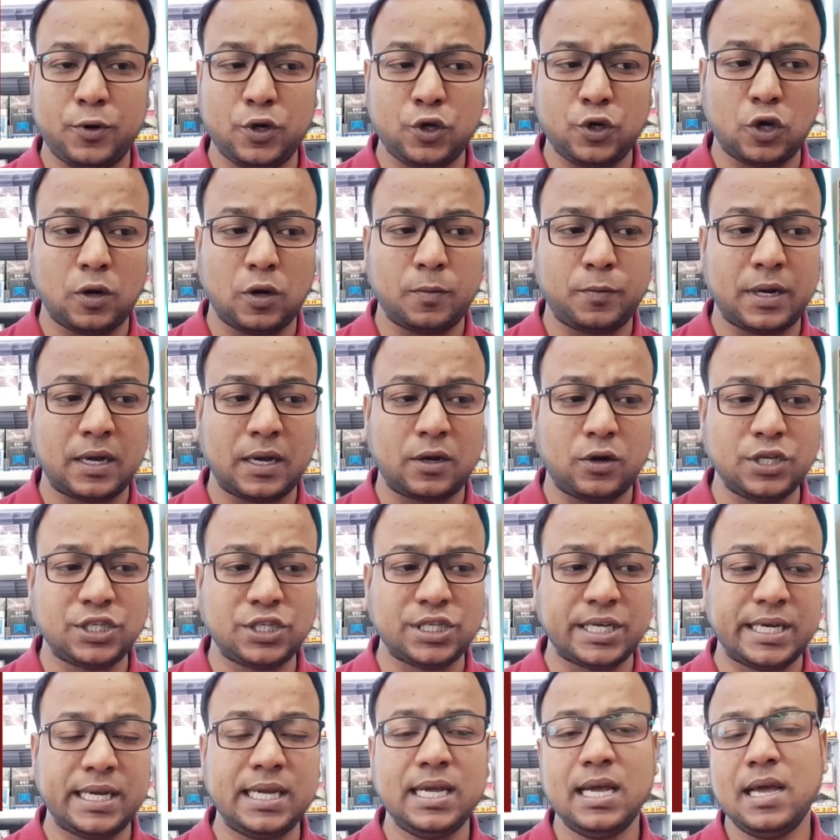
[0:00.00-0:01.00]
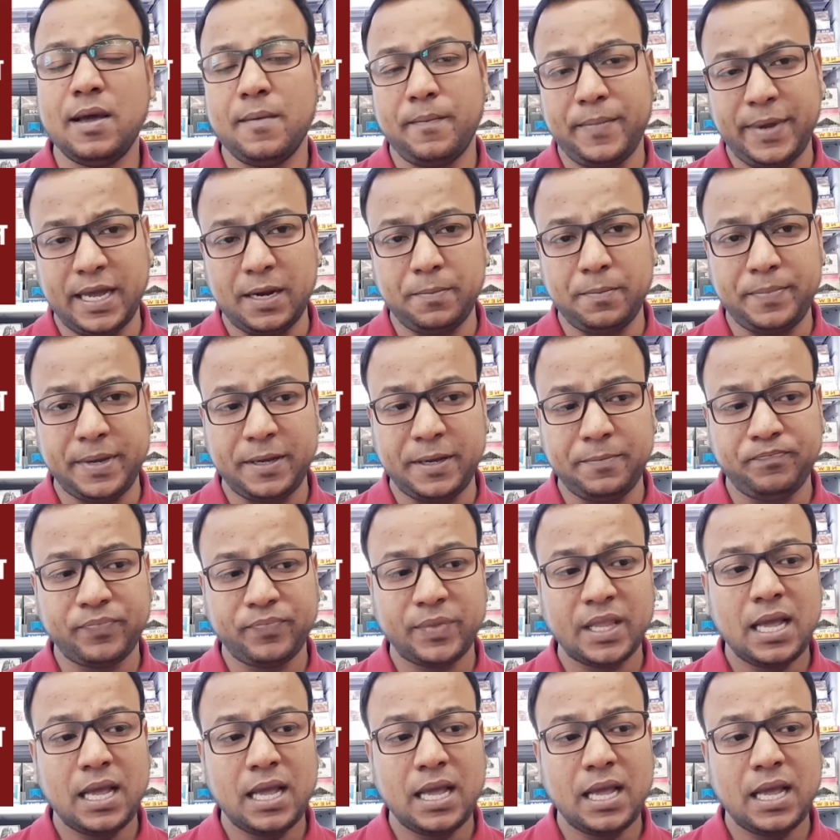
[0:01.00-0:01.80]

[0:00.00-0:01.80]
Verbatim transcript: পরিকল্পনা করেছে বিএনপি